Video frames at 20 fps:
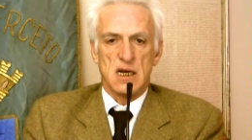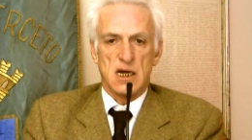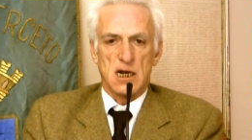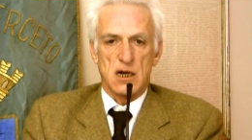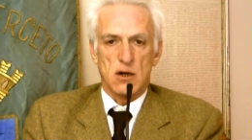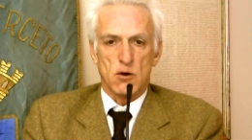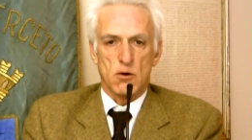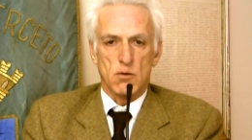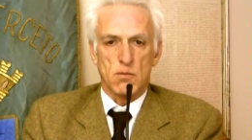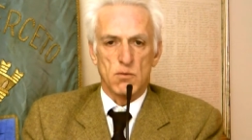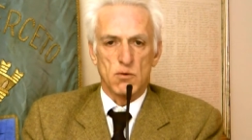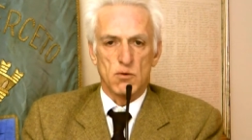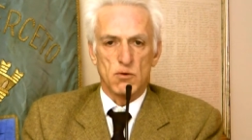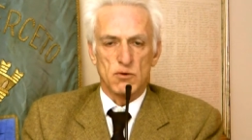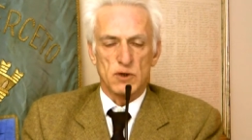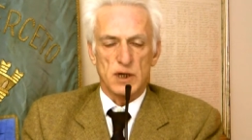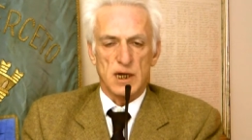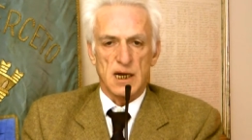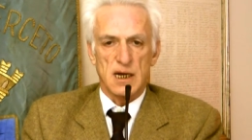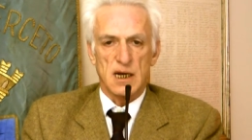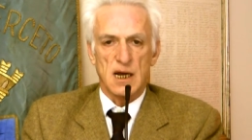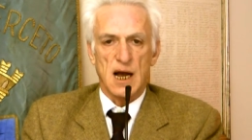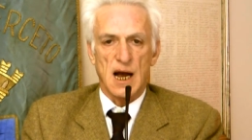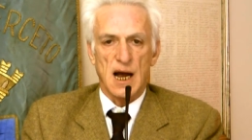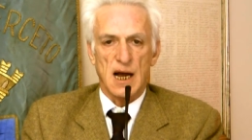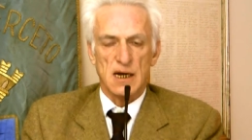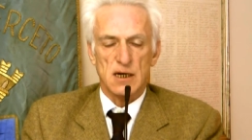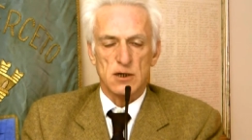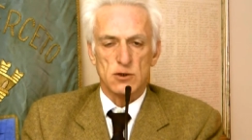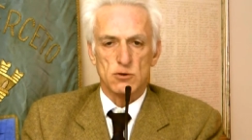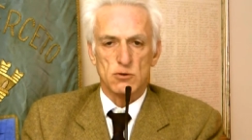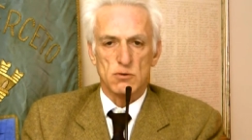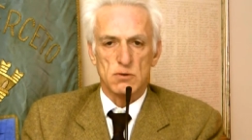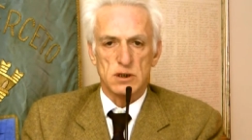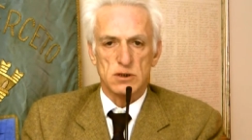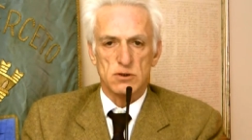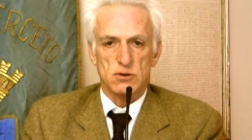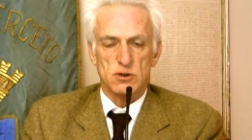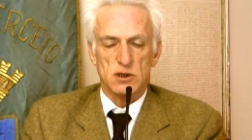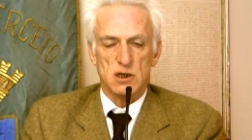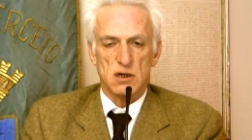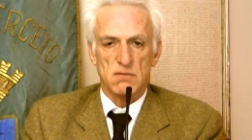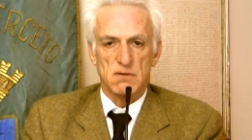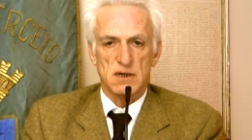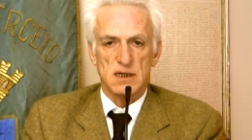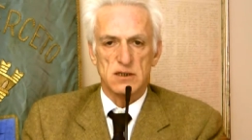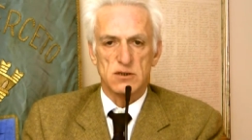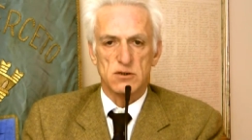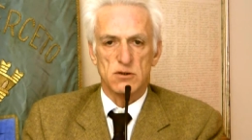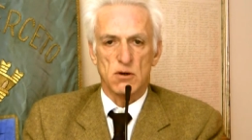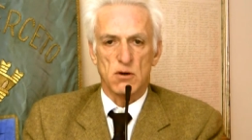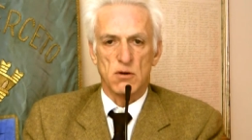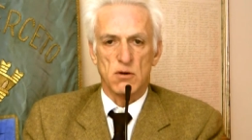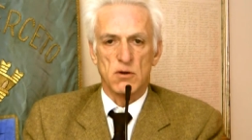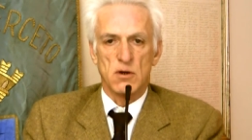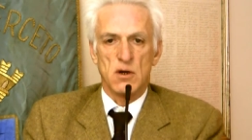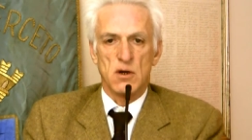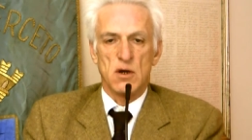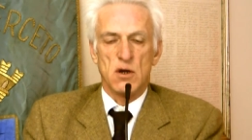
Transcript: Il comune anche su questo servizio